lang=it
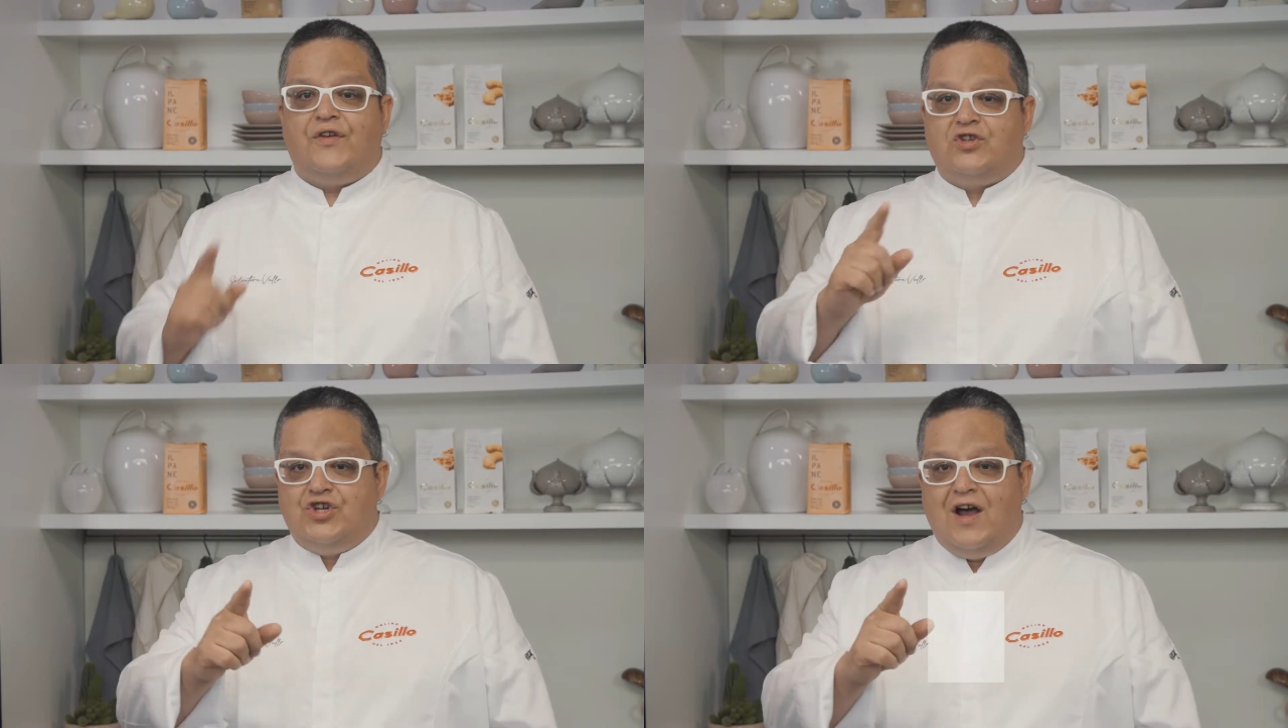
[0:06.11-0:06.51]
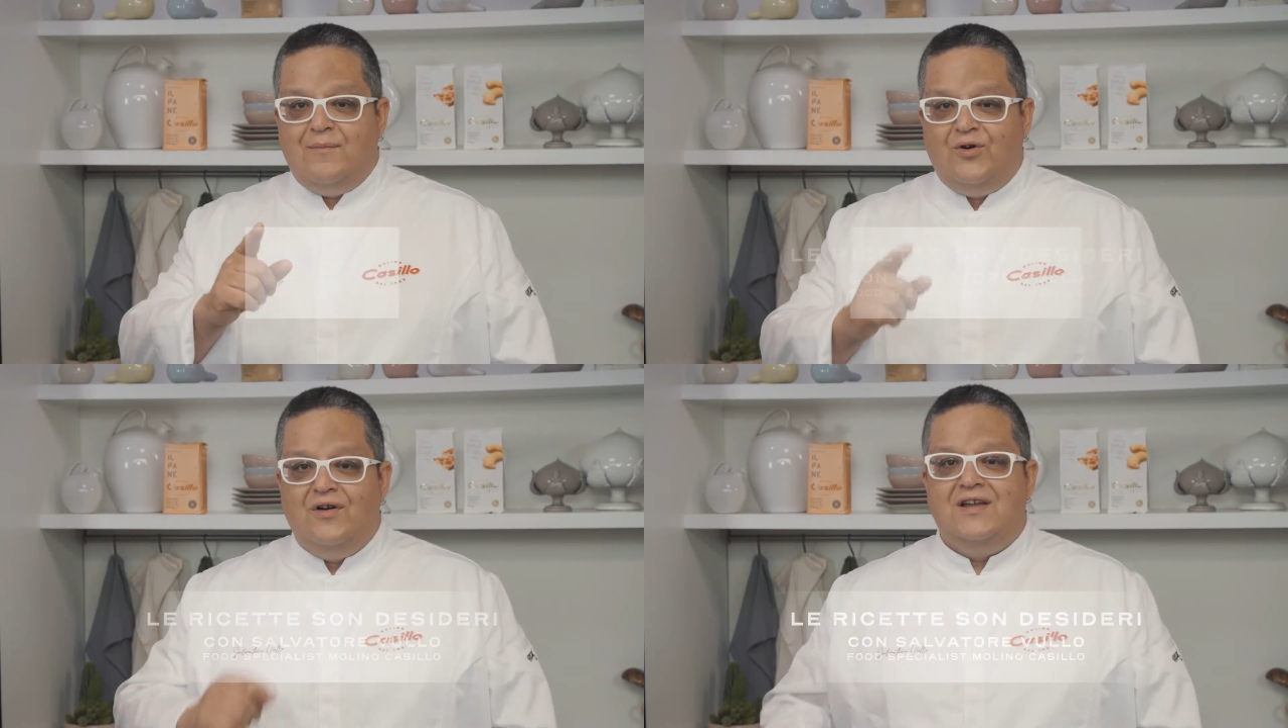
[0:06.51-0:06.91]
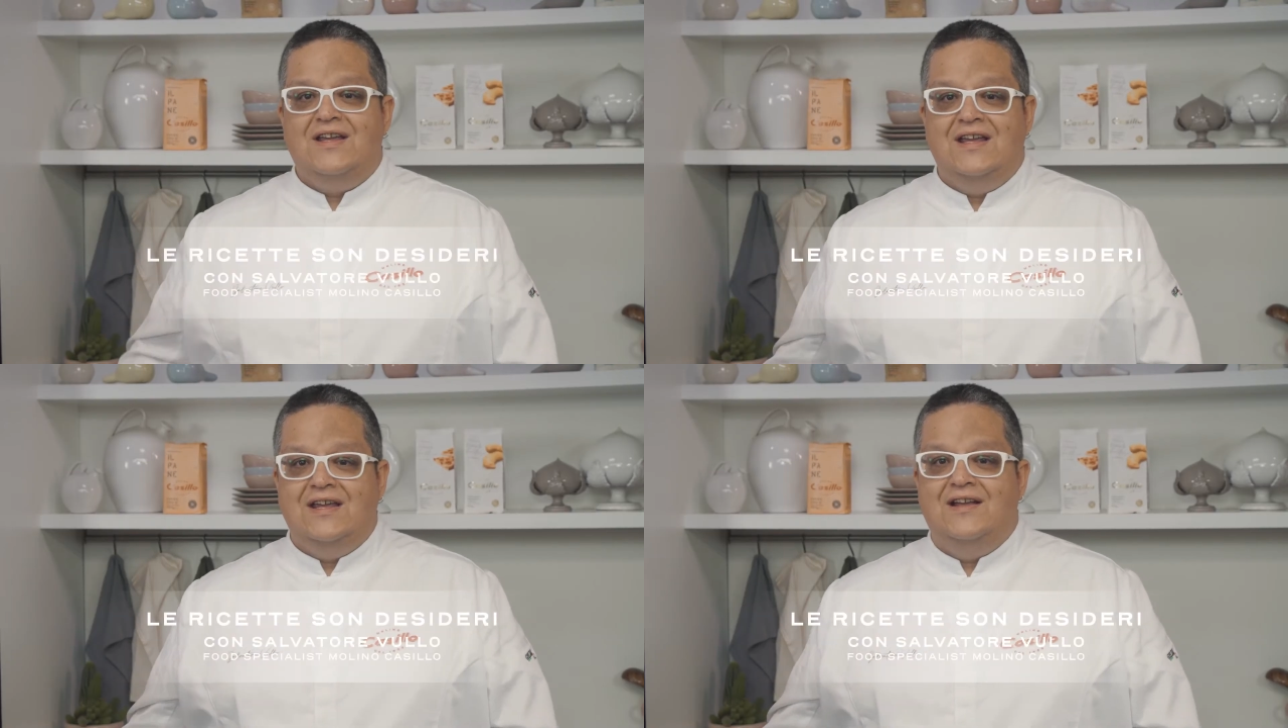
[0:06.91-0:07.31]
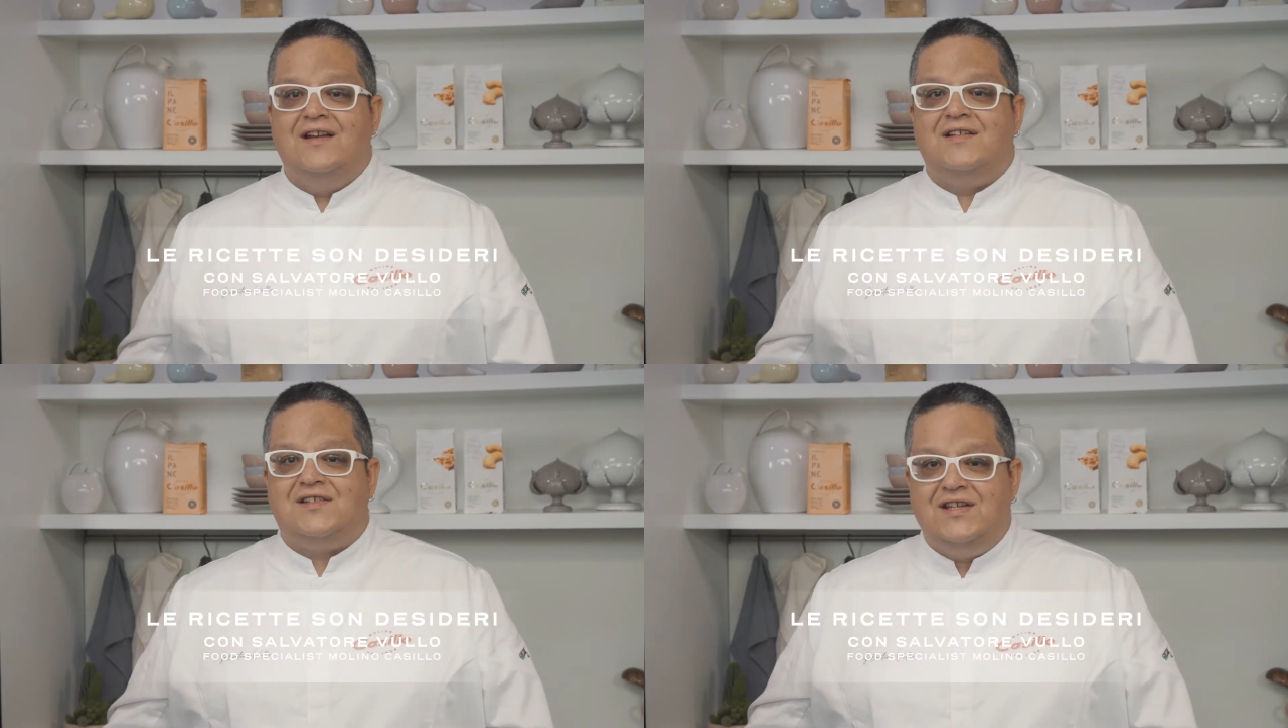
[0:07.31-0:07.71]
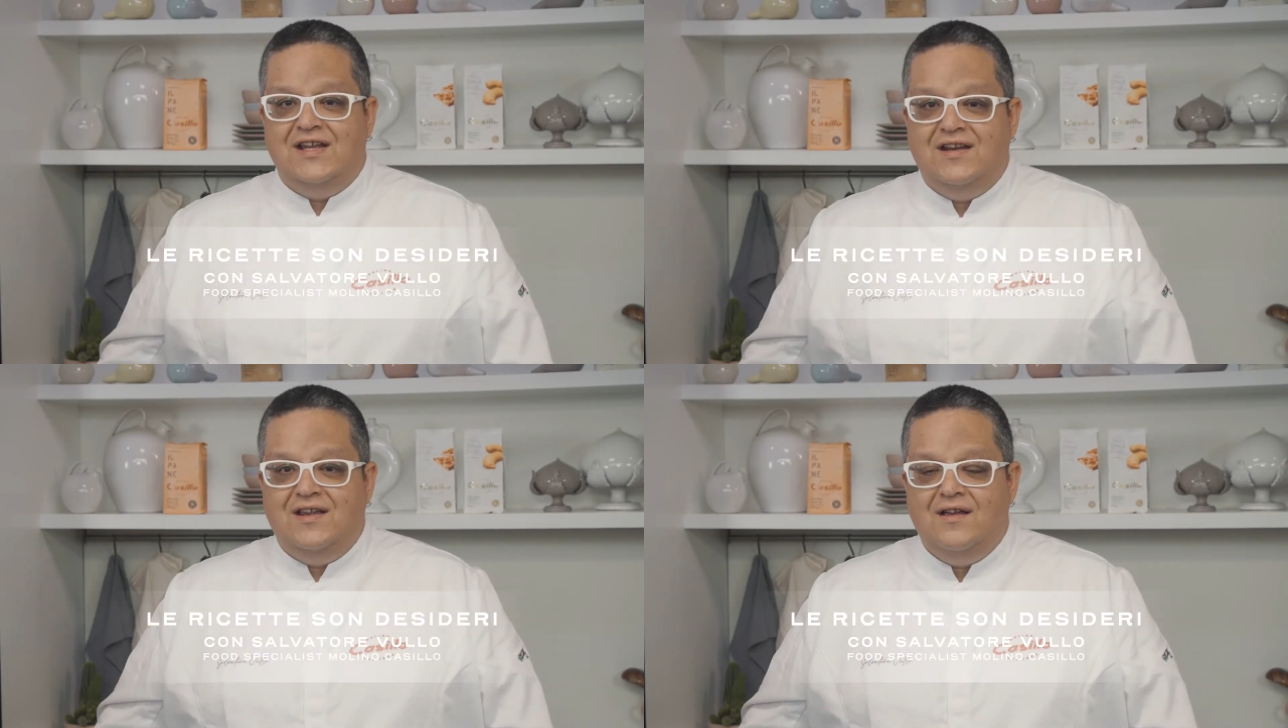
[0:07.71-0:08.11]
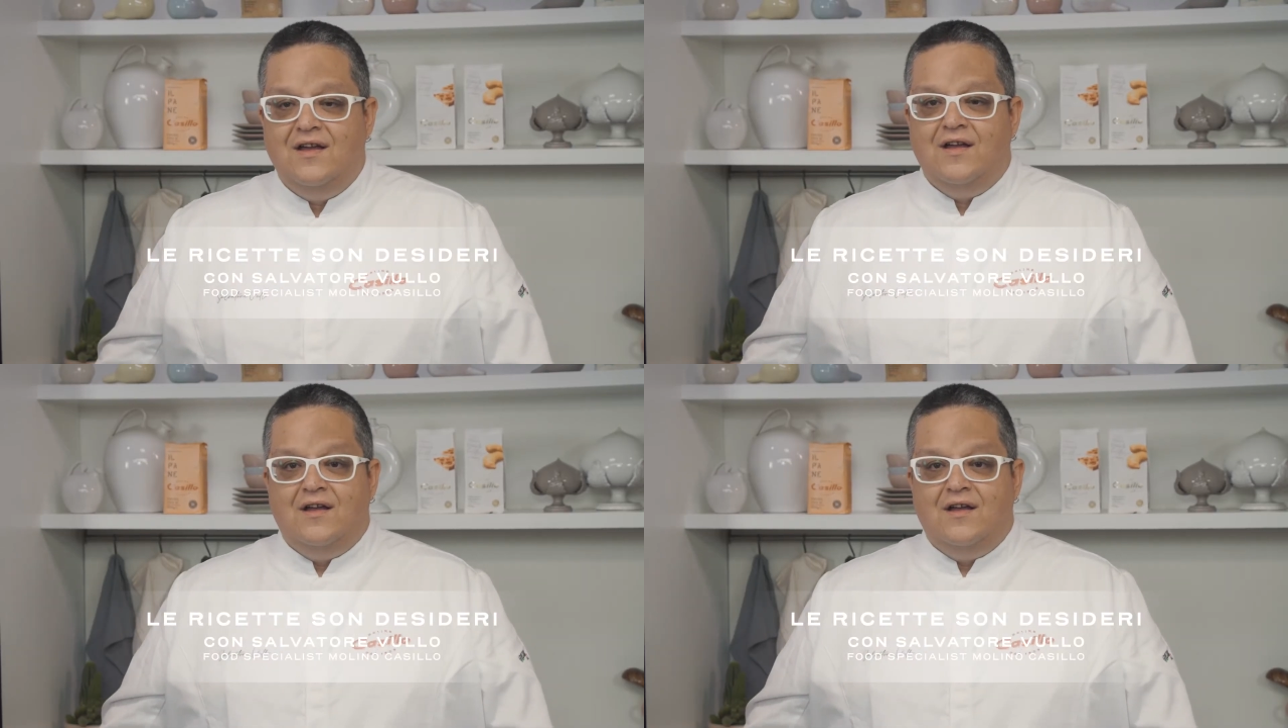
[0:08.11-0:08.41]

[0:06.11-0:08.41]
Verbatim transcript: facciamo i grissini,